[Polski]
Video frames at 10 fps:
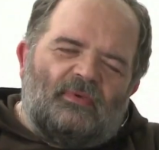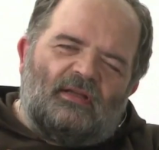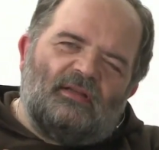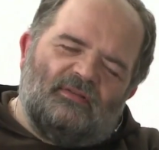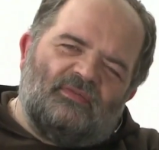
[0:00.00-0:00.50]

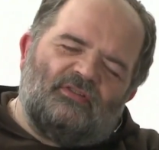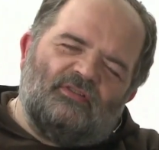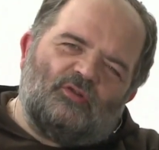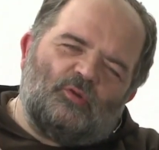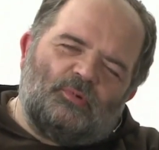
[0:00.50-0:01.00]
ma
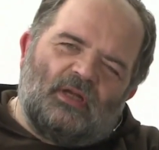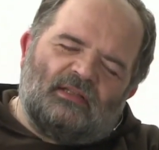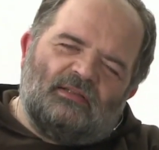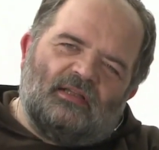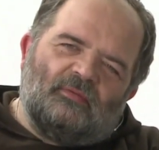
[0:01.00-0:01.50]
właśnie ze
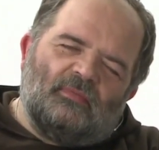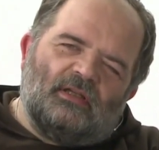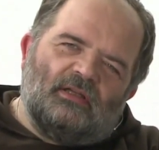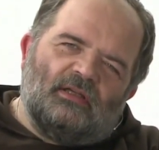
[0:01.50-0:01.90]
skrupulantem.